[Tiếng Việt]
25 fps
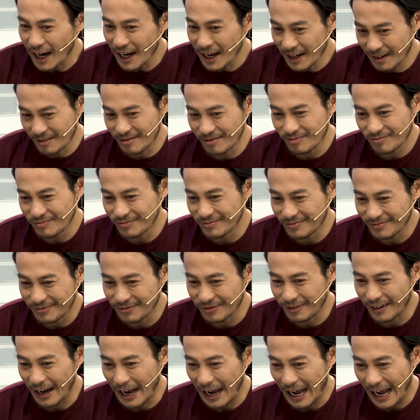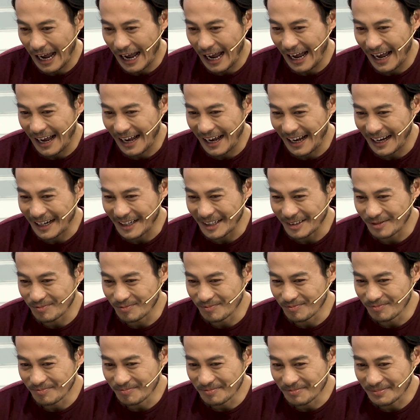ăn ít
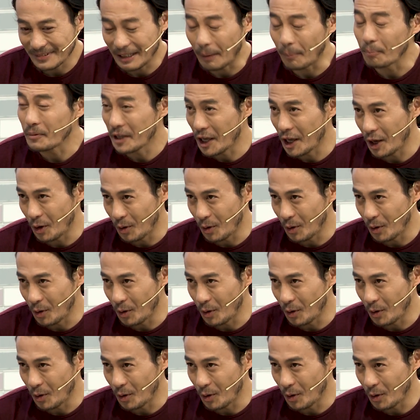và tập